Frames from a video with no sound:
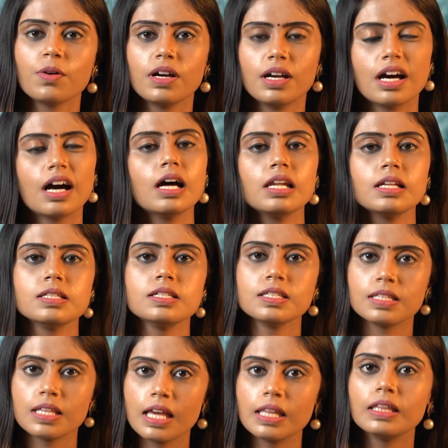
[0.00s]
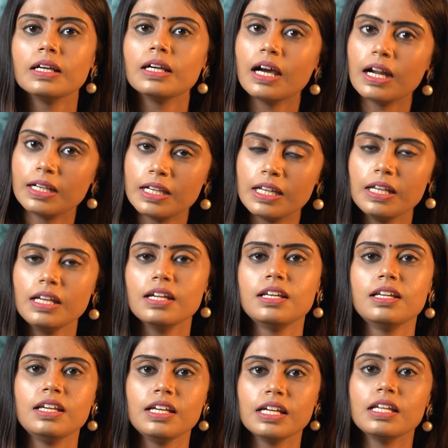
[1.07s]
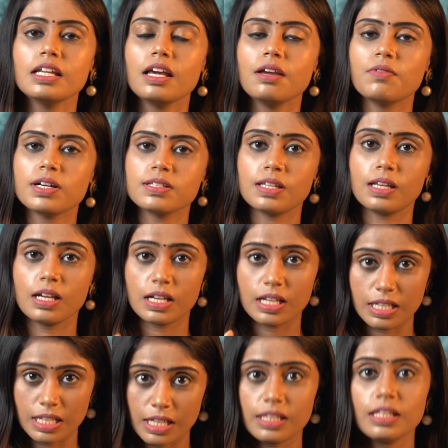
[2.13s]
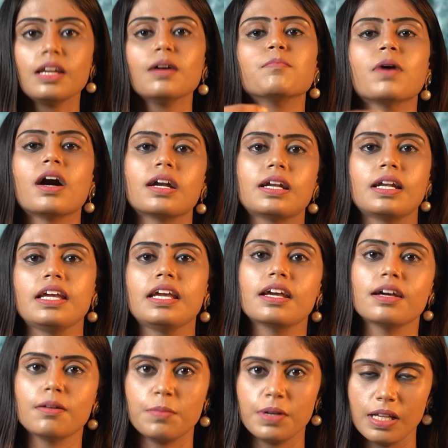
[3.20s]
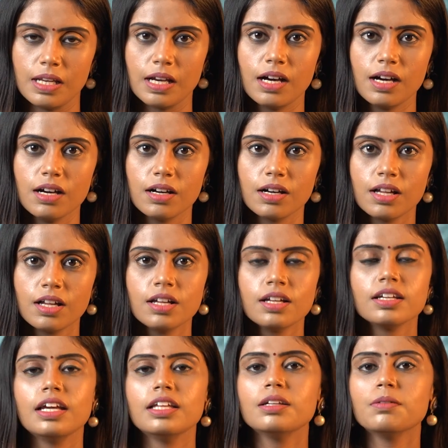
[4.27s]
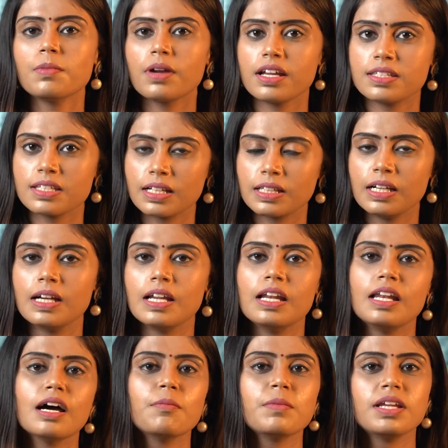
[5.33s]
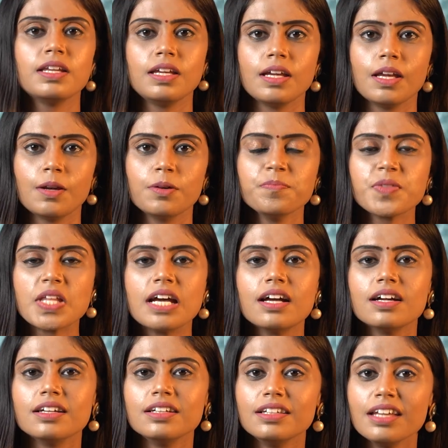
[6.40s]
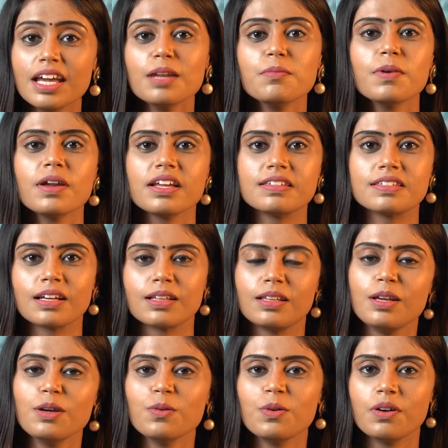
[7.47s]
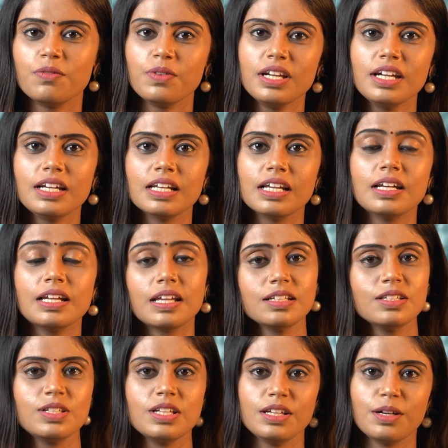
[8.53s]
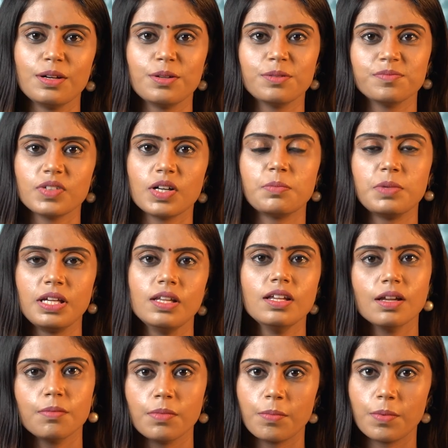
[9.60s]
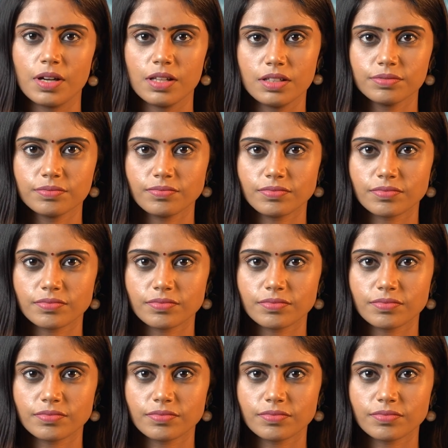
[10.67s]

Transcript: ஒரு நாலஞ்சு சேர்த்து கட்டி நீங்கள் நிலைவாசலுக்கு எதிர மாட்டினீங்க அப்படின்னா எதிர்மறை சக்திகள் எல்லாமே நீங்கிரும் நேர்மறை சக்தி உங்கள் வீட்டில் நிறைஞ்சு இருக்கும் அப்படின்னு நம்பப்படுது